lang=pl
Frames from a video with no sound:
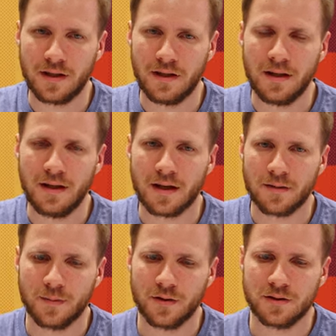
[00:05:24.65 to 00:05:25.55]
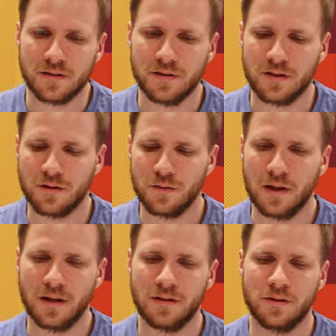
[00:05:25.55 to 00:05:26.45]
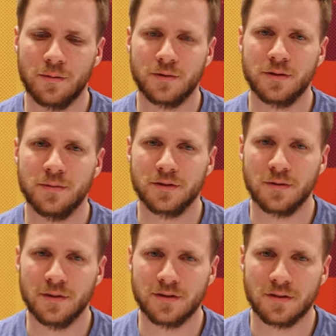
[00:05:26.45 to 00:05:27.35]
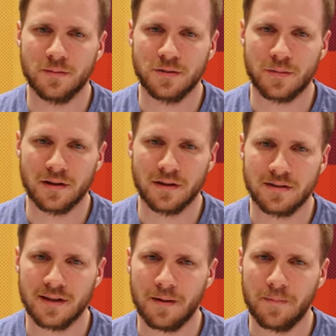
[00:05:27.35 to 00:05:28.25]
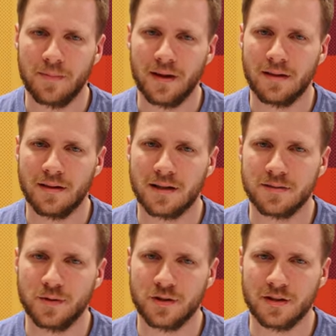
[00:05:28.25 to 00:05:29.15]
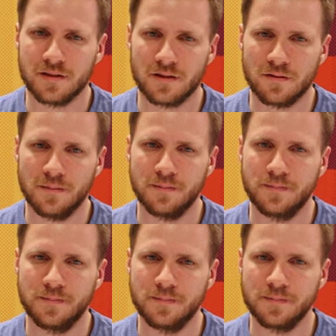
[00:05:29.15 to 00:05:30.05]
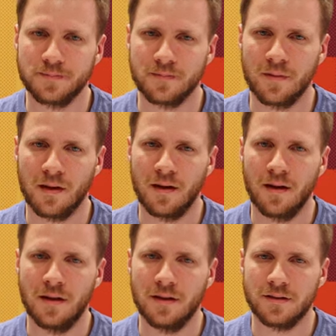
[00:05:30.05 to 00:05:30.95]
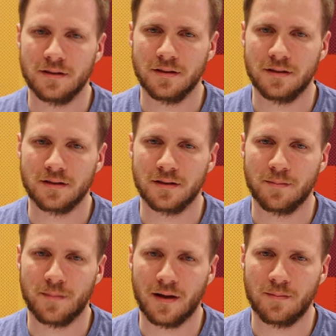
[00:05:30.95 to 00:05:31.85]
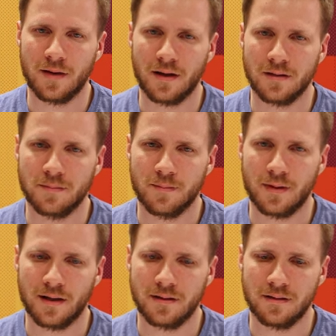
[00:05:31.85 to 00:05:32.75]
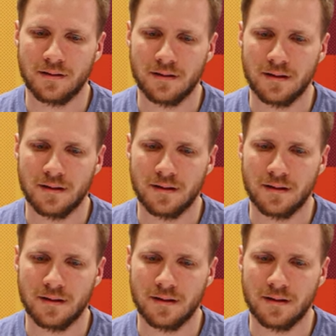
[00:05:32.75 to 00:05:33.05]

I jak model się wytrenuje, to możemy sobie zrobić predykcję na zbiorze testowym, czyli też ten pipeline pred,